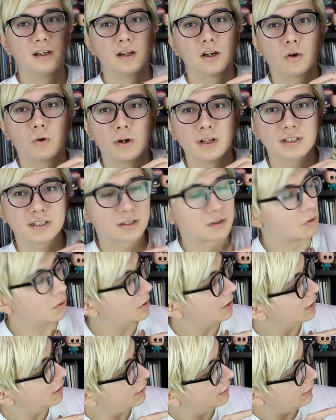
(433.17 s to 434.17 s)
これすご
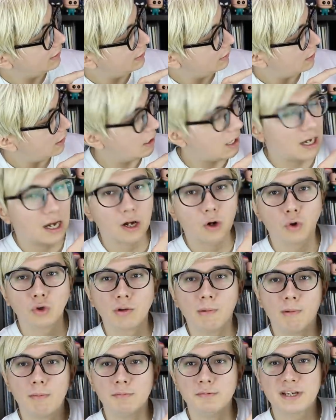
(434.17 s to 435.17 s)
いいい子
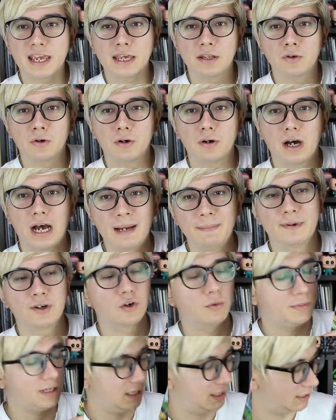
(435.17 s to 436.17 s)
供向けの
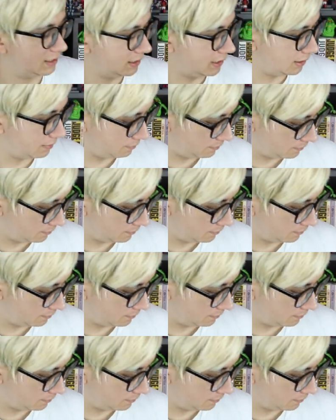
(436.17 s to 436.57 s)
アメコミですね。